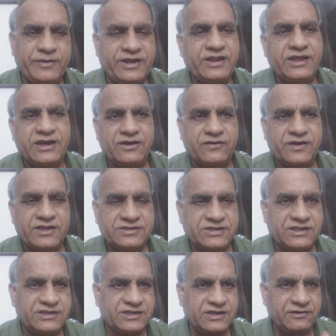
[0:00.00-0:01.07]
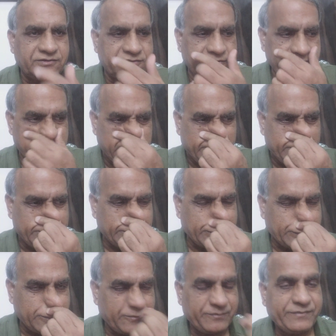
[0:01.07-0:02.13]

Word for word: మీడియాలో కూడా సంచలనం సృష్టించాడు